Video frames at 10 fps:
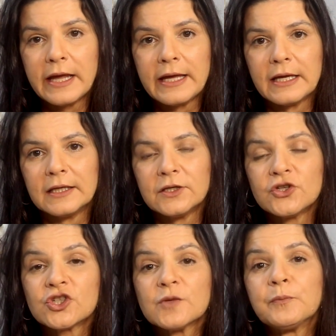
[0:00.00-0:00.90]
Ele
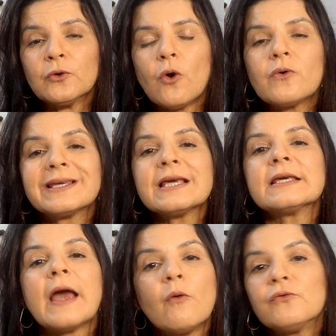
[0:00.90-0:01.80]
estipulou o
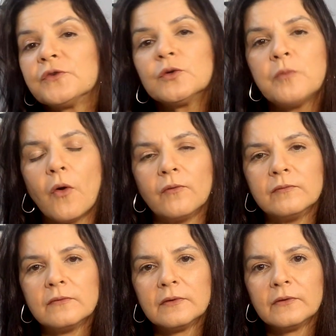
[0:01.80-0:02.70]
que é um vinho
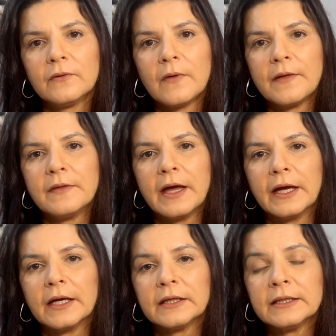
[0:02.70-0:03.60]
bom, né?